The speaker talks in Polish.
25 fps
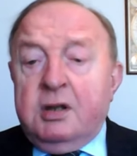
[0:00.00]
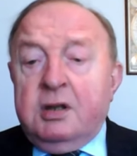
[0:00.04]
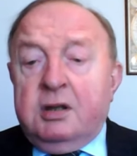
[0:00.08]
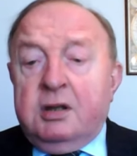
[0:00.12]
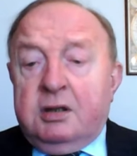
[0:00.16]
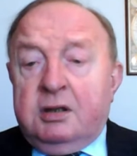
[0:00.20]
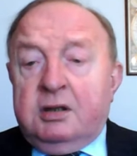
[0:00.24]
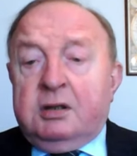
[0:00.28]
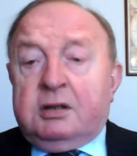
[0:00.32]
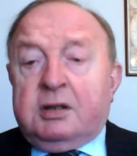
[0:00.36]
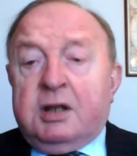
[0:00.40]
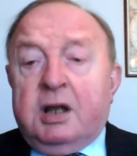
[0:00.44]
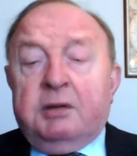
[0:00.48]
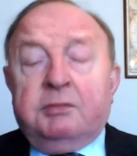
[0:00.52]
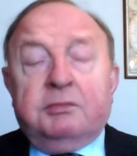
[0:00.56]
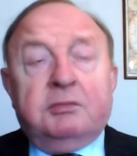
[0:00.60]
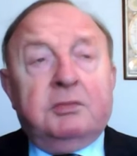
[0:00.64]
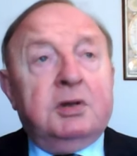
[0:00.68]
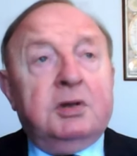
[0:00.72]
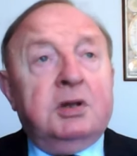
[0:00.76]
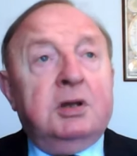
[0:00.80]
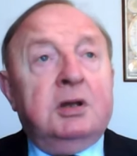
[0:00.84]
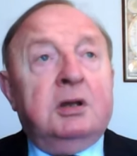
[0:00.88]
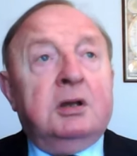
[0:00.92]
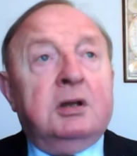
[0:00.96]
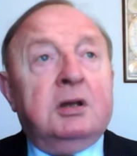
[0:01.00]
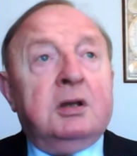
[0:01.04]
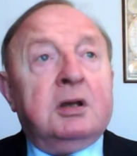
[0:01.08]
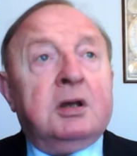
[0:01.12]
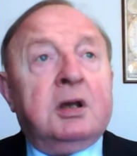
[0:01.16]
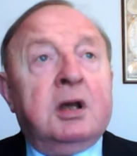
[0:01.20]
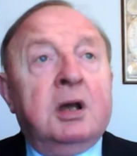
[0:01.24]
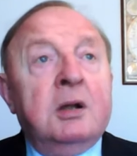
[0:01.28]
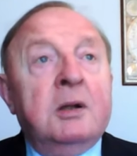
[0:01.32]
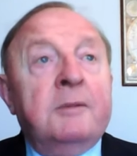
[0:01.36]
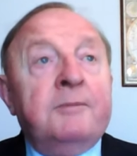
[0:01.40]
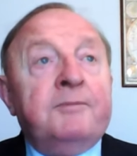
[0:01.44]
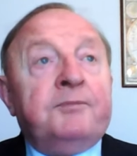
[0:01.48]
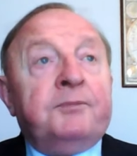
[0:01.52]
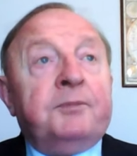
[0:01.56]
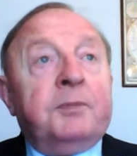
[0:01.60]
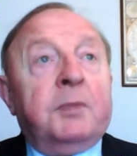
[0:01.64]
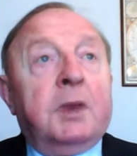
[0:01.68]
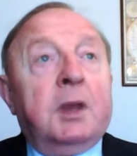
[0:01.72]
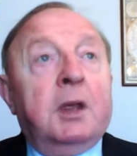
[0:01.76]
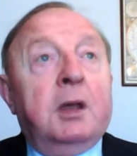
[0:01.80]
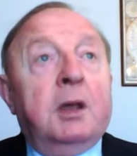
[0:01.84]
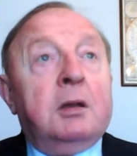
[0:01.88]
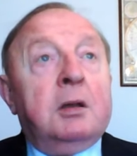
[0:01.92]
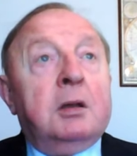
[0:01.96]
e, i tam innych,
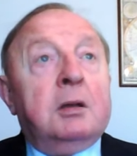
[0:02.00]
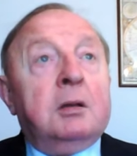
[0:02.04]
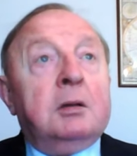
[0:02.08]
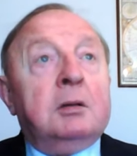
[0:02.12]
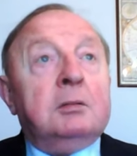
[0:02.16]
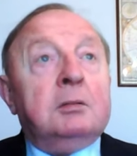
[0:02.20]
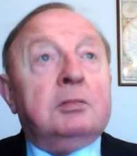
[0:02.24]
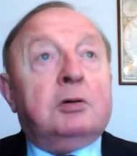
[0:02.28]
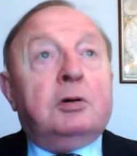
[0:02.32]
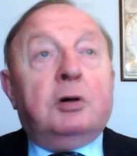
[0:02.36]
e,